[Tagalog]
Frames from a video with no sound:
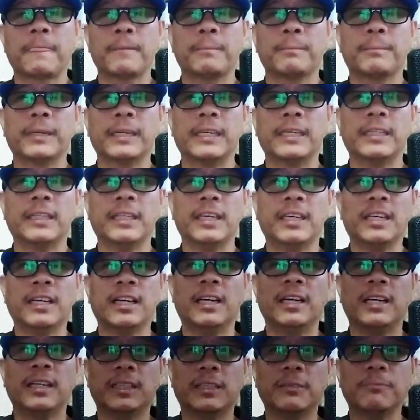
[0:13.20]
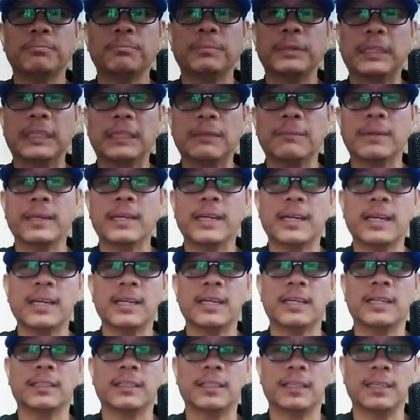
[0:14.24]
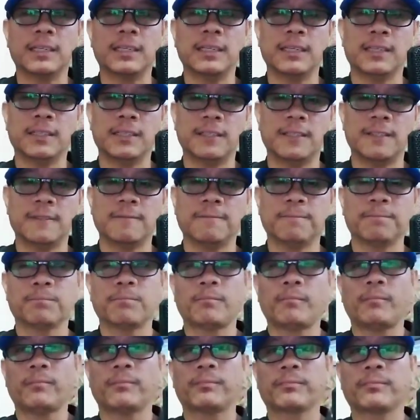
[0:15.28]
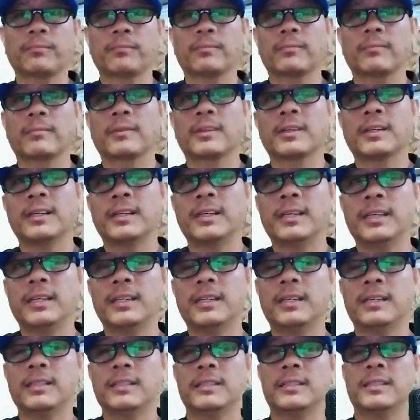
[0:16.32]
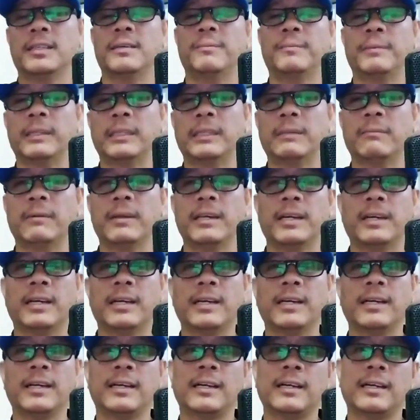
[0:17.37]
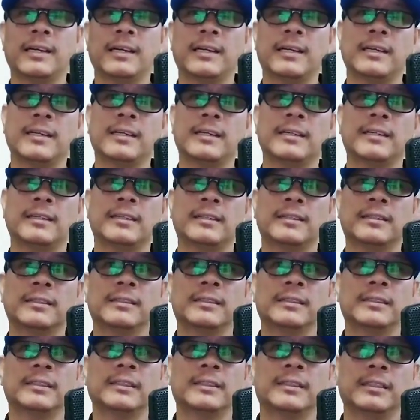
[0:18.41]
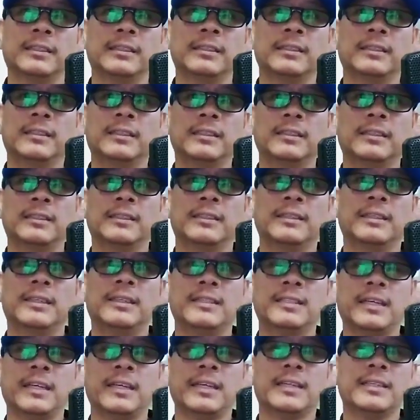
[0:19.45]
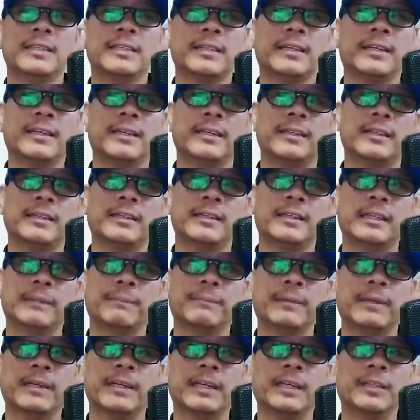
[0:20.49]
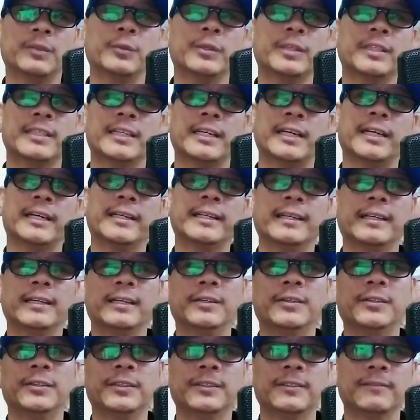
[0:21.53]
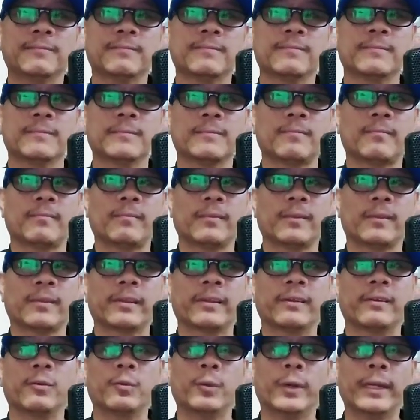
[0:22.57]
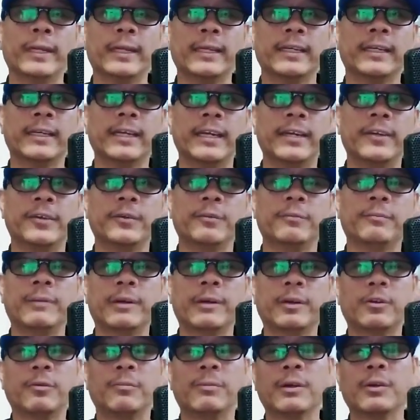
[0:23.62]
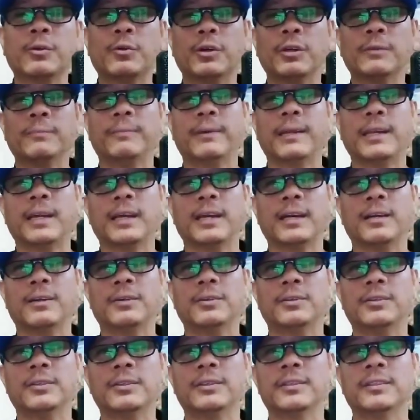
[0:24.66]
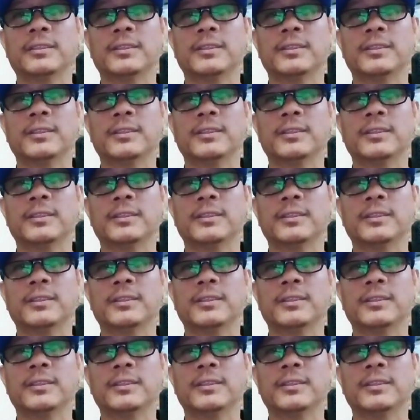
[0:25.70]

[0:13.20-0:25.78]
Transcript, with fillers: pretty, ang ating pretty mayang. Uh, Ayan Yan, uh, si pretty mayang uh, isa yan sa nagpa-graduate sa akin ng ano, 1K nung bago-baguhan pa lang ako.